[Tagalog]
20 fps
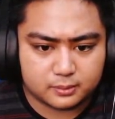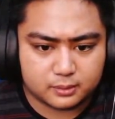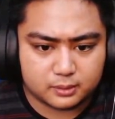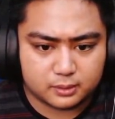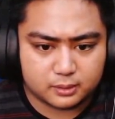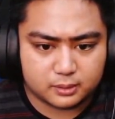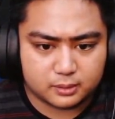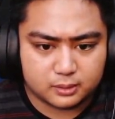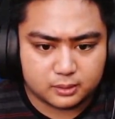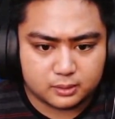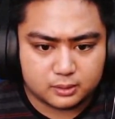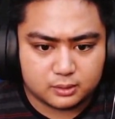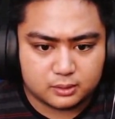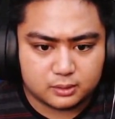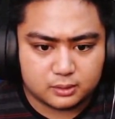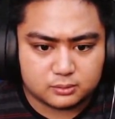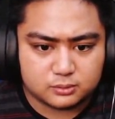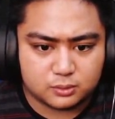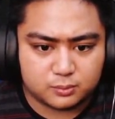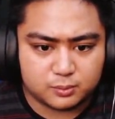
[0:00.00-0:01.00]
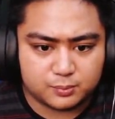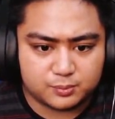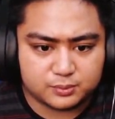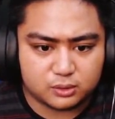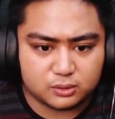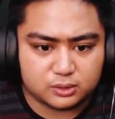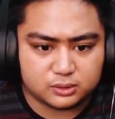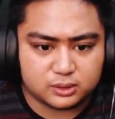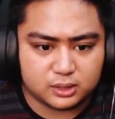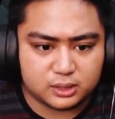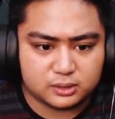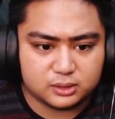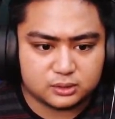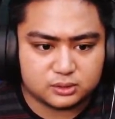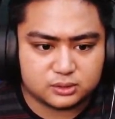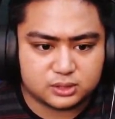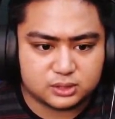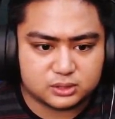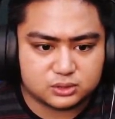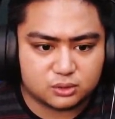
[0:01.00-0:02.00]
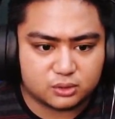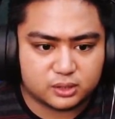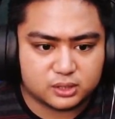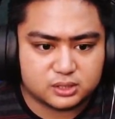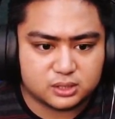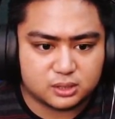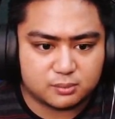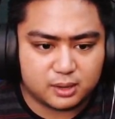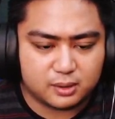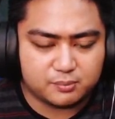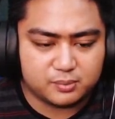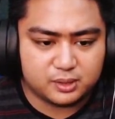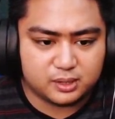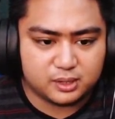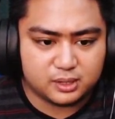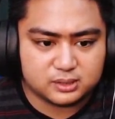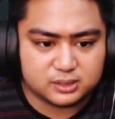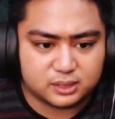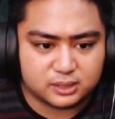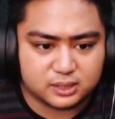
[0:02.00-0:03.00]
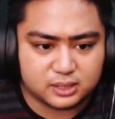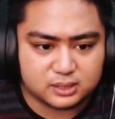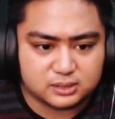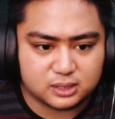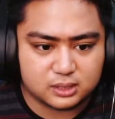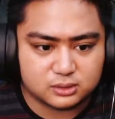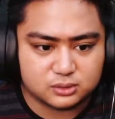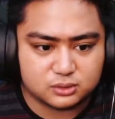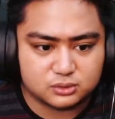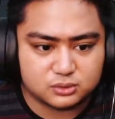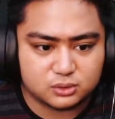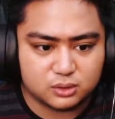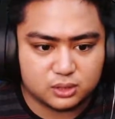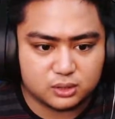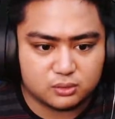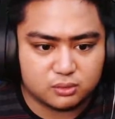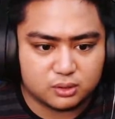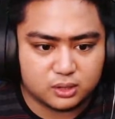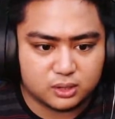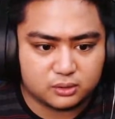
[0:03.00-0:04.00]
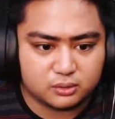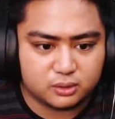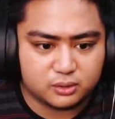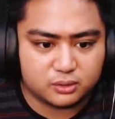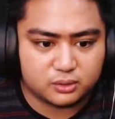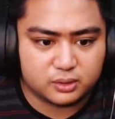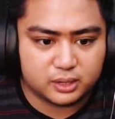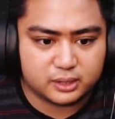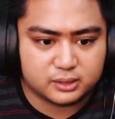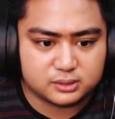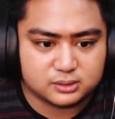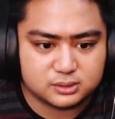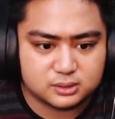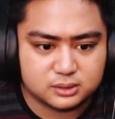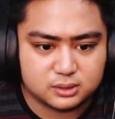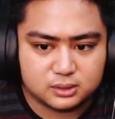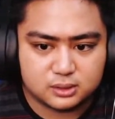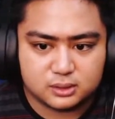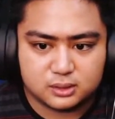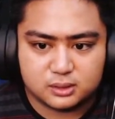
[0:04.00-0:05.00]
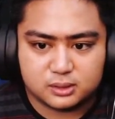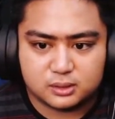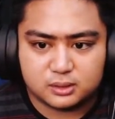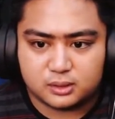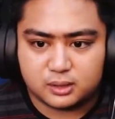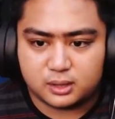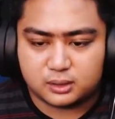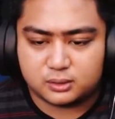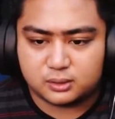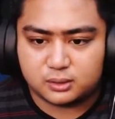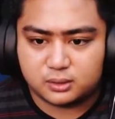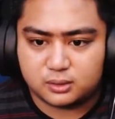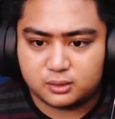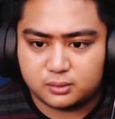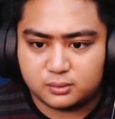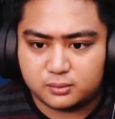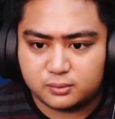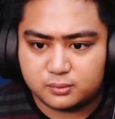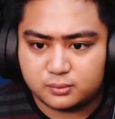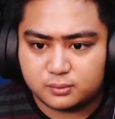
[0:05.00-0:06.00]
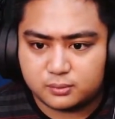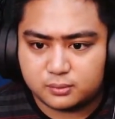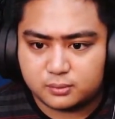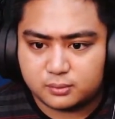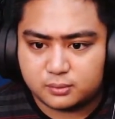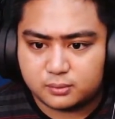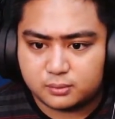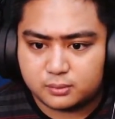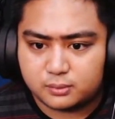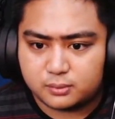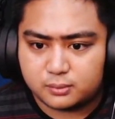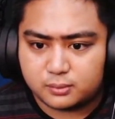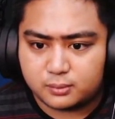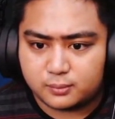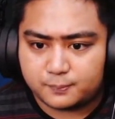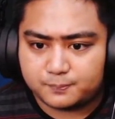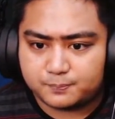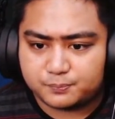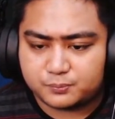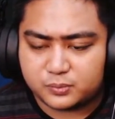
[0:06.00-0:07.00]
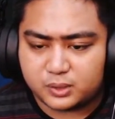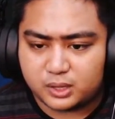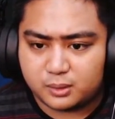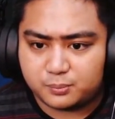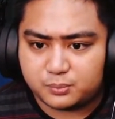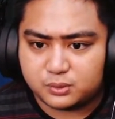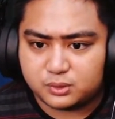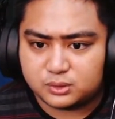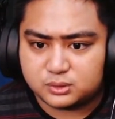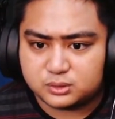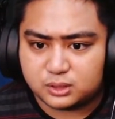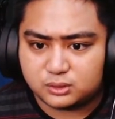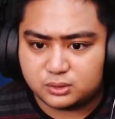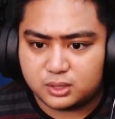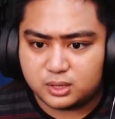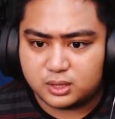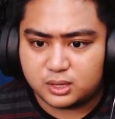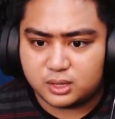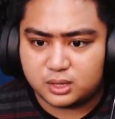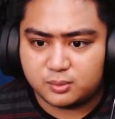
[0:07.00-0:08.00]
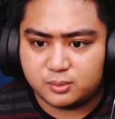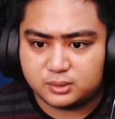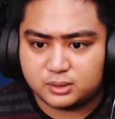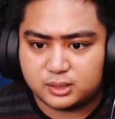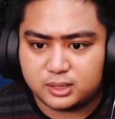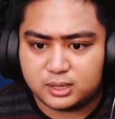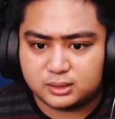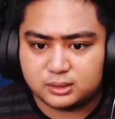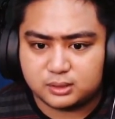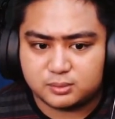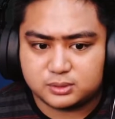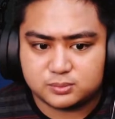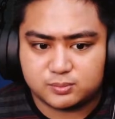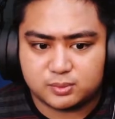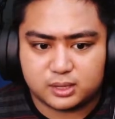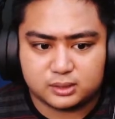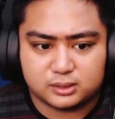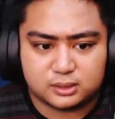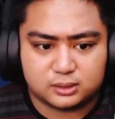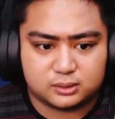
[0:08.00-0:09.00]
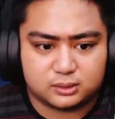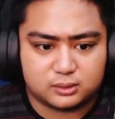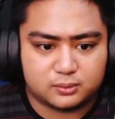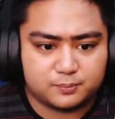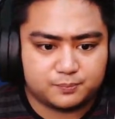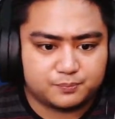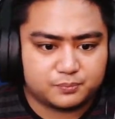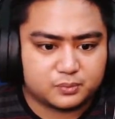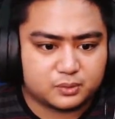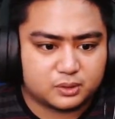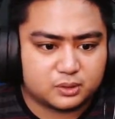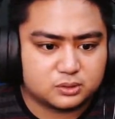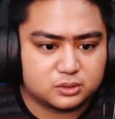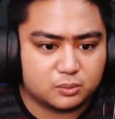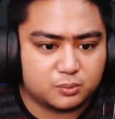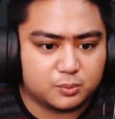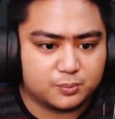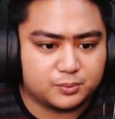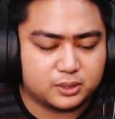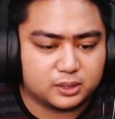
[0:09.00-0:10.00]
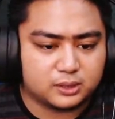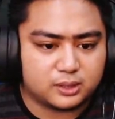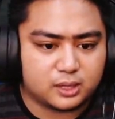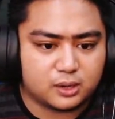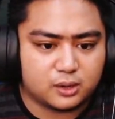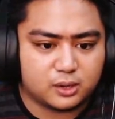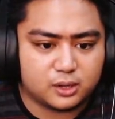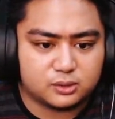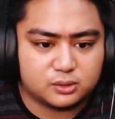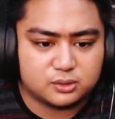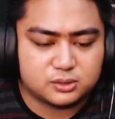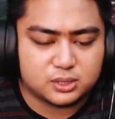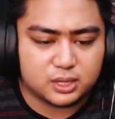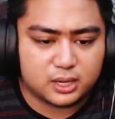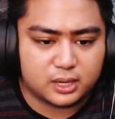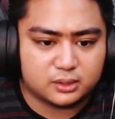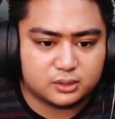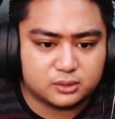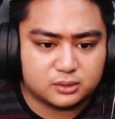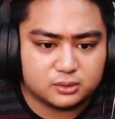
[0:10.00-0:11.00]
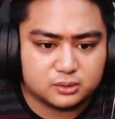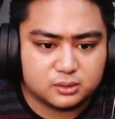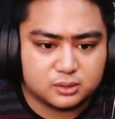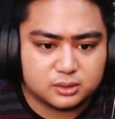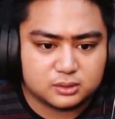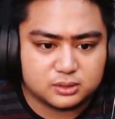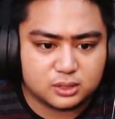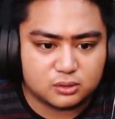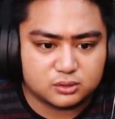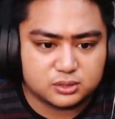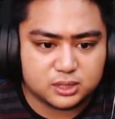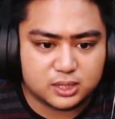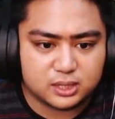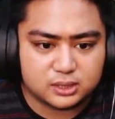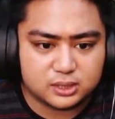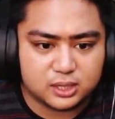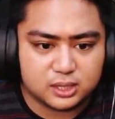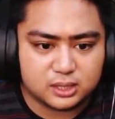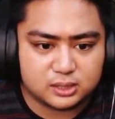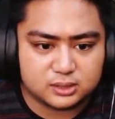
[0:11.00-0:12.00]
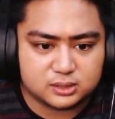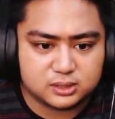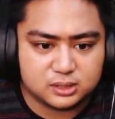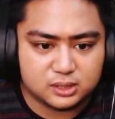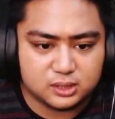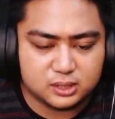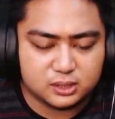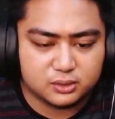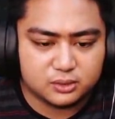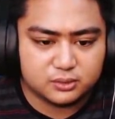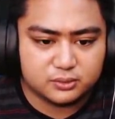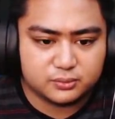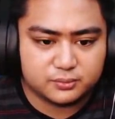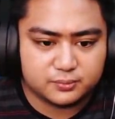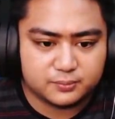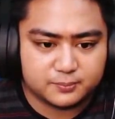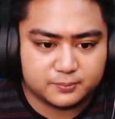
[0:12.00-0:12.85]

Okay. So pupunta ulit tayo dito sa storage ng mabilisan kasi isosoli ko lang yung ano guys. Ito. Tapos ito lang gagamitin natin. Mas maganda to. So pupunta na tayo ngayon dun sa ano. Sa kusa natin nakita si Leon.